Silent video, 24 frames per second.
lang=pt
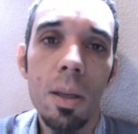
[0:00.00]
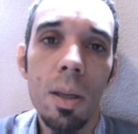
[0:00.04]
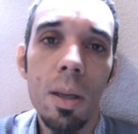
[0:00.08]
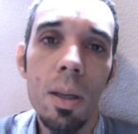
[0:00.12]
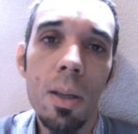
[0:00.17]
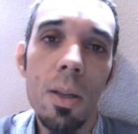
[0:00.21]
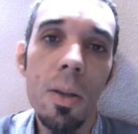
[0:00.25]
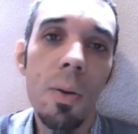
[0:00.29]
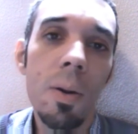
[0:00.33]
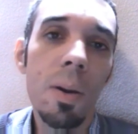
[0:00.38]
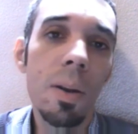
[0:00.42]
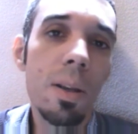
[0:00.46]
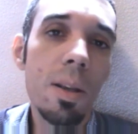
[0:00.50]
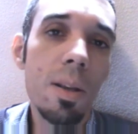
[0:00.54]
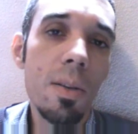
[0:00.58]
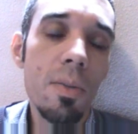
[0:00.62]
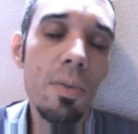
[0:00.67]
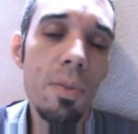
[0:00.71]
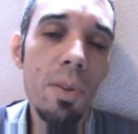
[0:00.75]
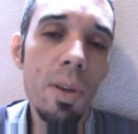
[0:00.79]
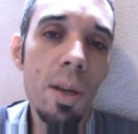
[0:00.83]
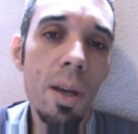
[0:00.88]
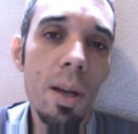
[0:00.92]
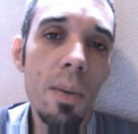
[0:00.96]
Então aqui
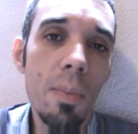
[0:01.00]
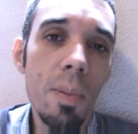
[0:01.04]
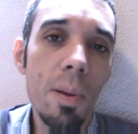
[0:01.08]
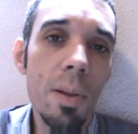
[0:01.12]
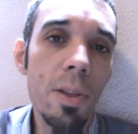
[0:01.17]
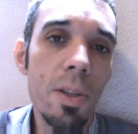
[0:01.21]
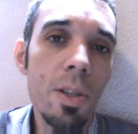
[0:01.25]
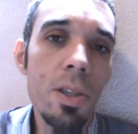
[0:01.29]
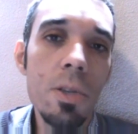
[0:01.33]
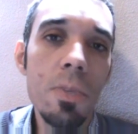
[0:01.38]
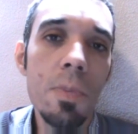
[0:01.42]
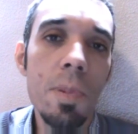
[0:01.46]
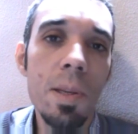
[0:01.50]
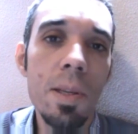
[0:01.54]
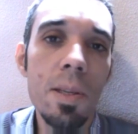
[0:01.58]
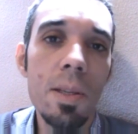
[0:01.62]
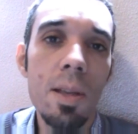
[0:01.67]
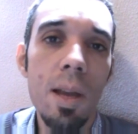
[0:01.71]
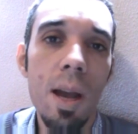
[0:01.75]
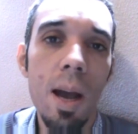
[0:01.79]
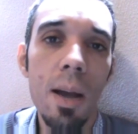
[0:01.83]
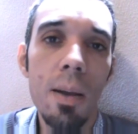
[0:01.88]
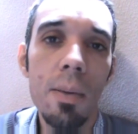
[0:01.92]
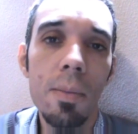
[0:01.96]
fica para a gente
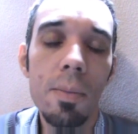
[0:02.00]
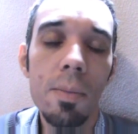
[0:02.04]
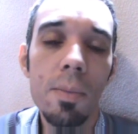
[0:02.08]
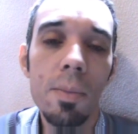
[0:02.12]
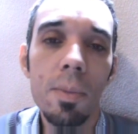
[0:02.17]
pensar: